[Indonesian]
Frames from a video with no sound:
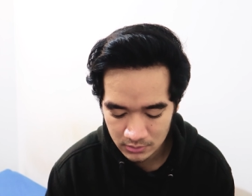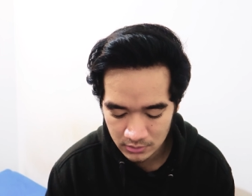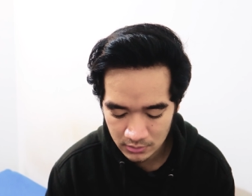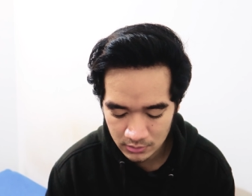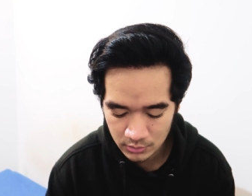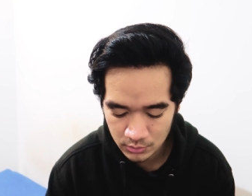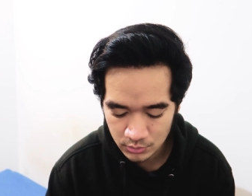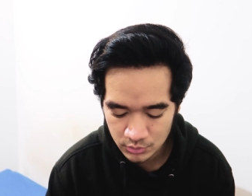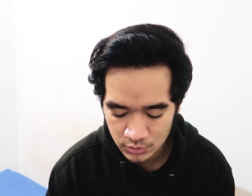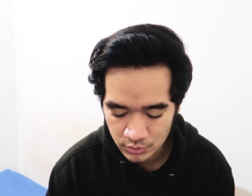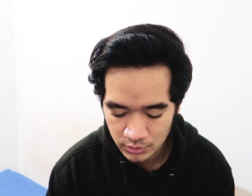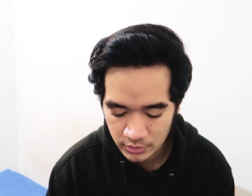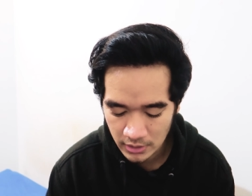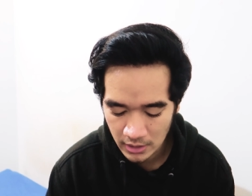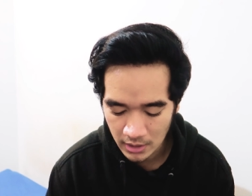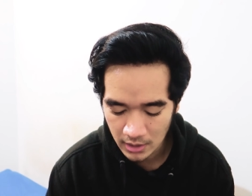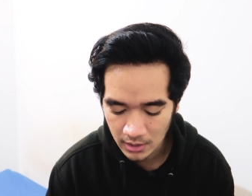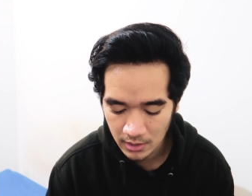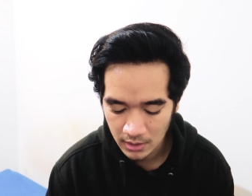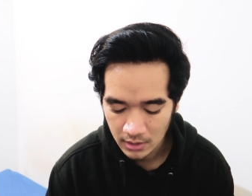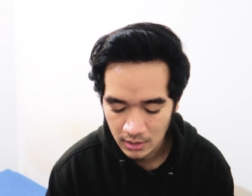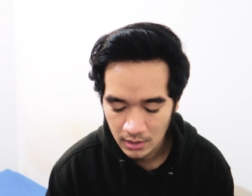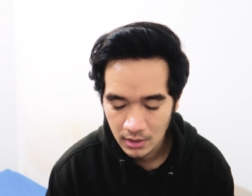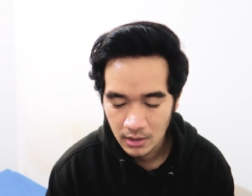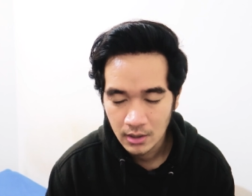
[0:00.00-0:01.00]
Itu juga
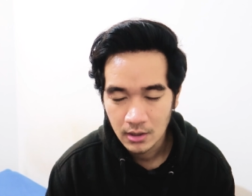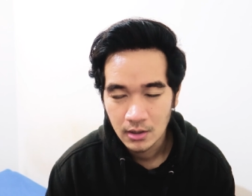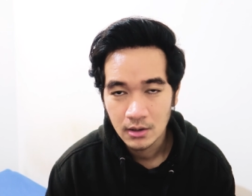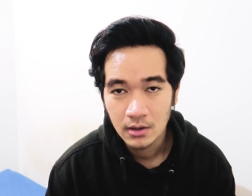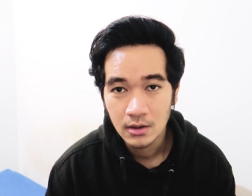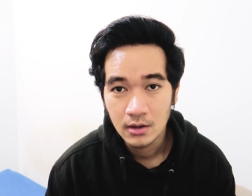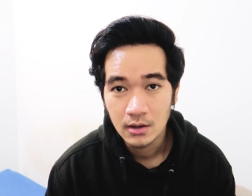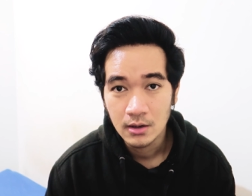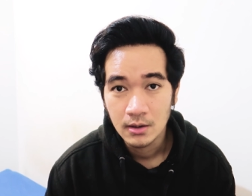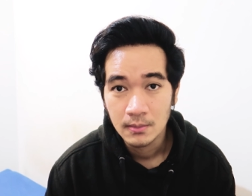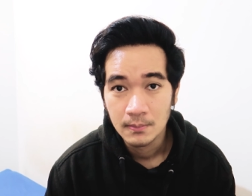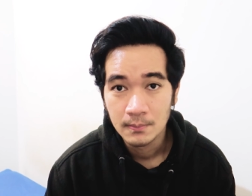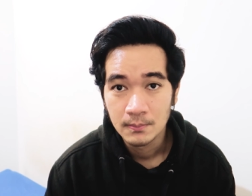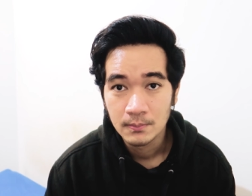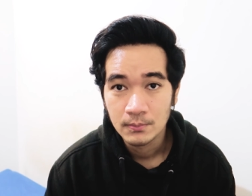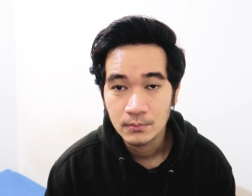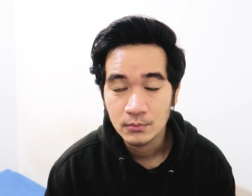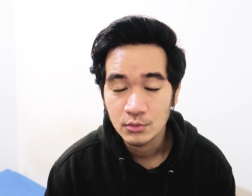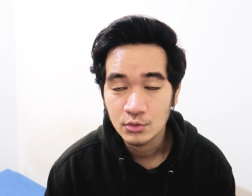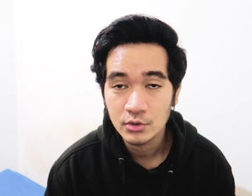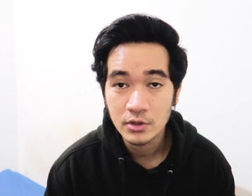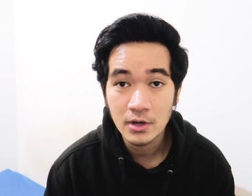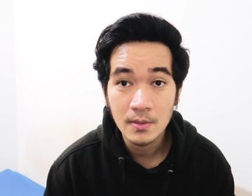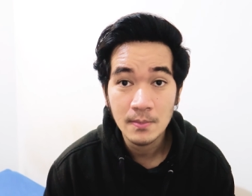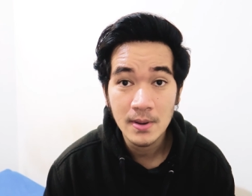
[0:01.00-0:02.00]

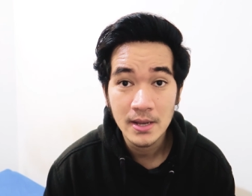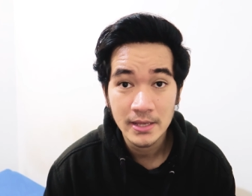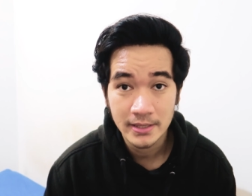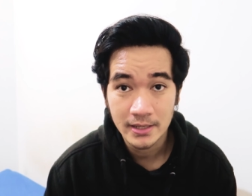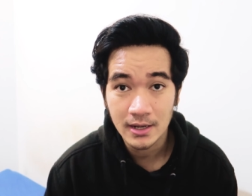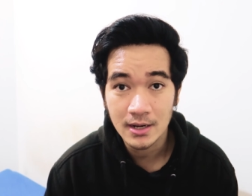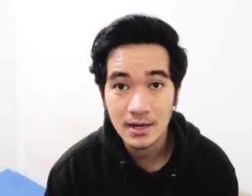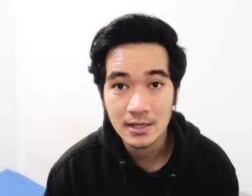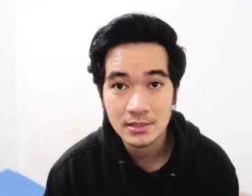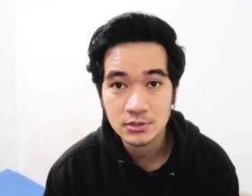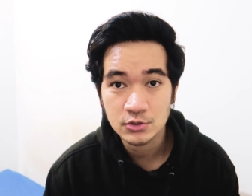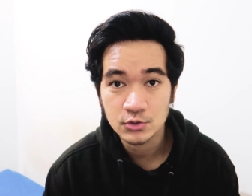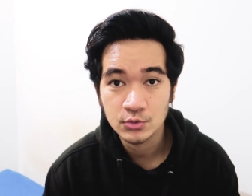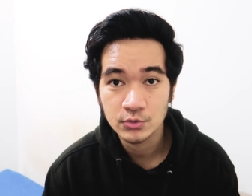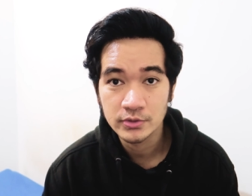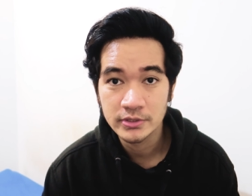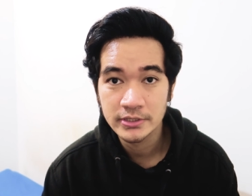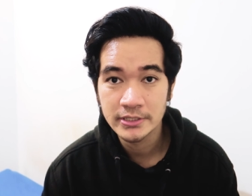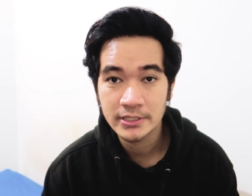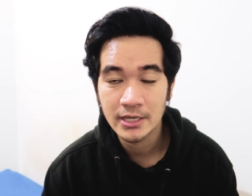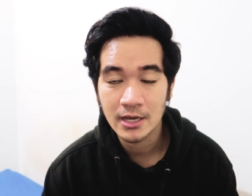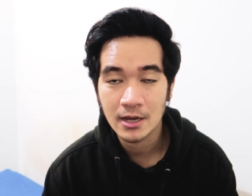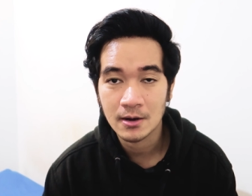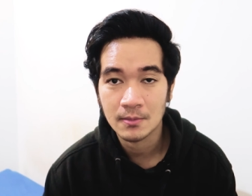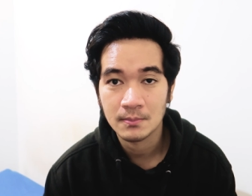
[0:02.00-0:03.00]
udah banyak lah
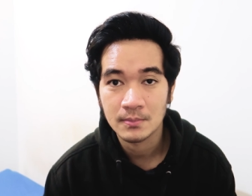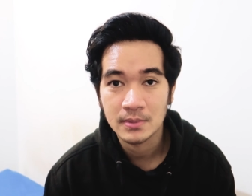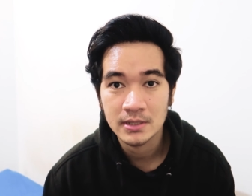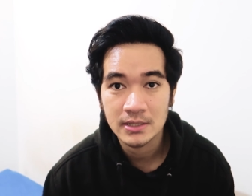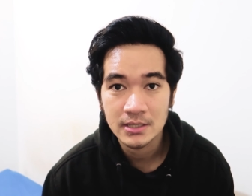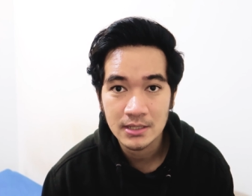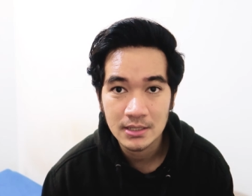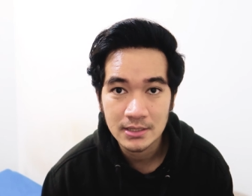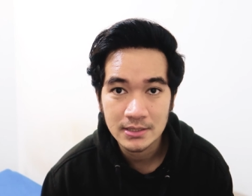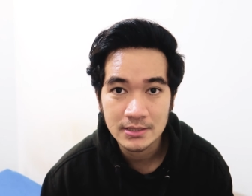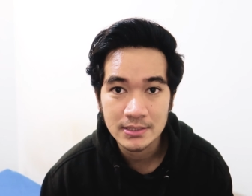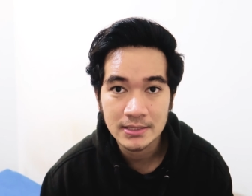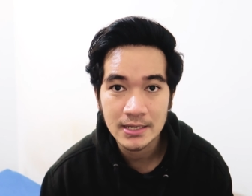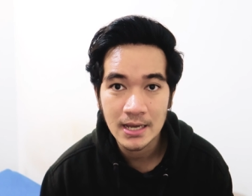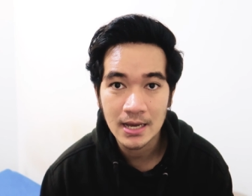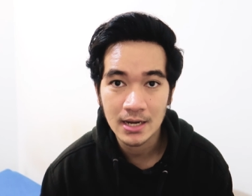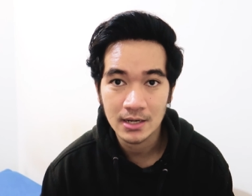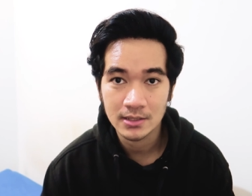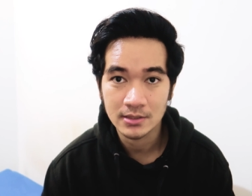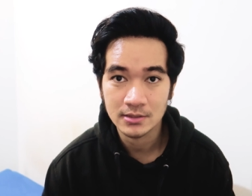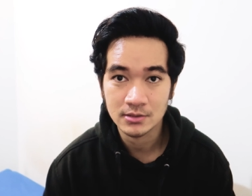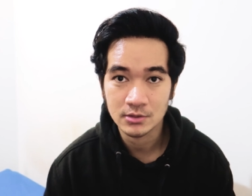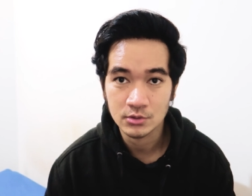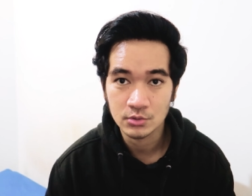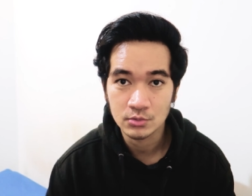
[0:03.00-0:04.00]
studi yang meneliti hal
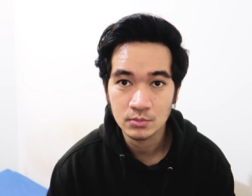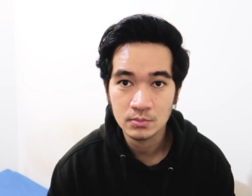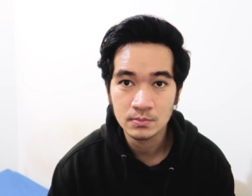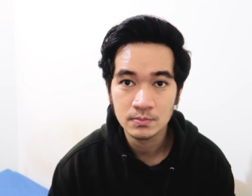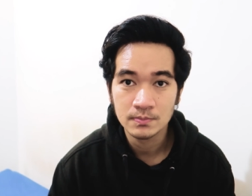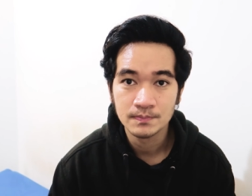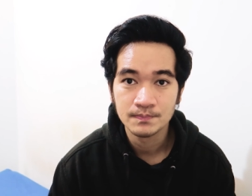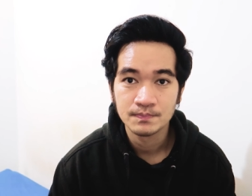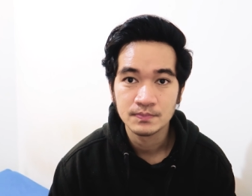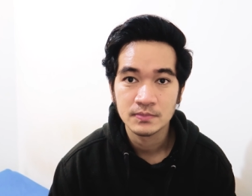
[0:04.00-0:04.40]
itu.